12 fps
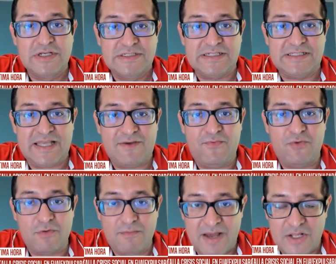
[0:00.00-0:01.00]
se esté
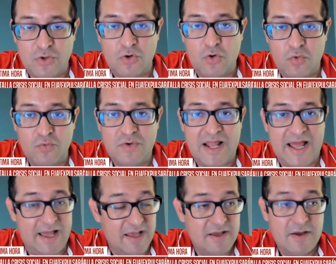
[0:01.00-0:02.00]
formando una